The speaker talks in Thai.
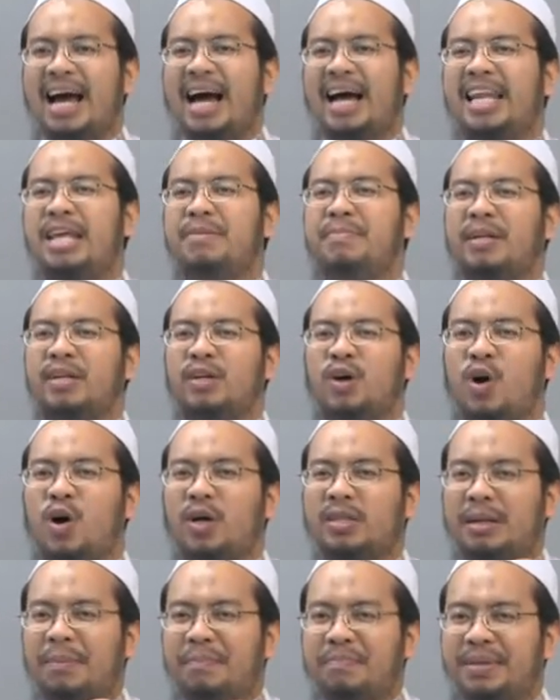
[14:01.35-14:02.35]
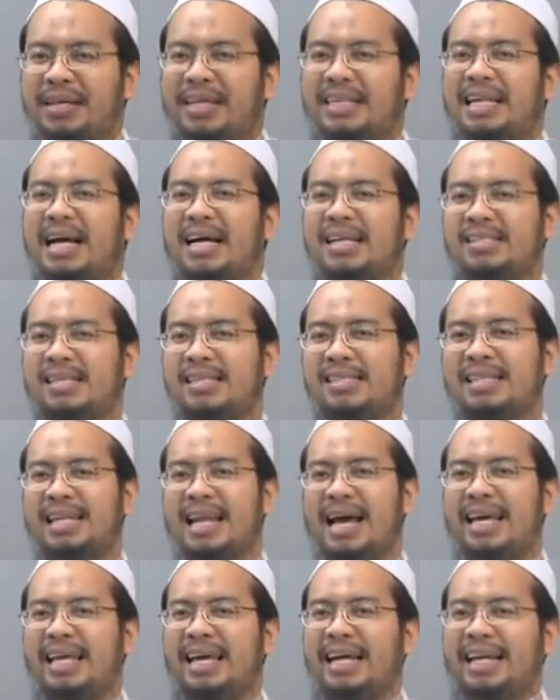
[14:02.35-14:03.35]
อันนี้เป็นข้อตำหนิทางศาส
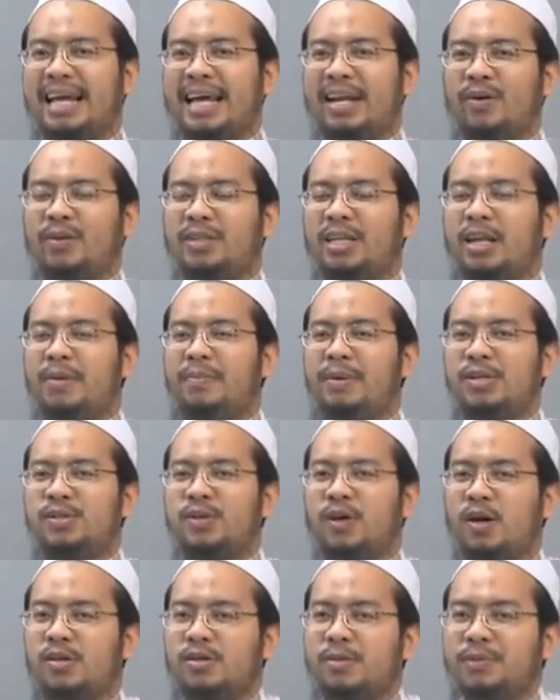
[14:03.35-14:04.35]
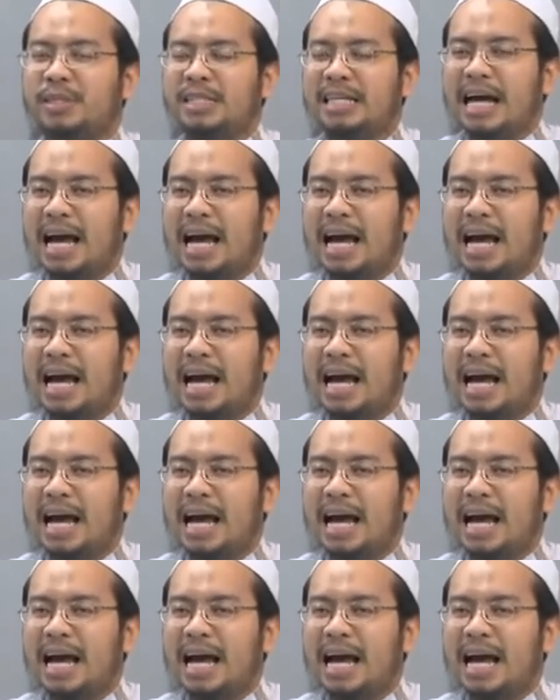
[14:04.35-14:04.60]
นา อย่างแน่นอน ท่านนบีสุลต่านจึง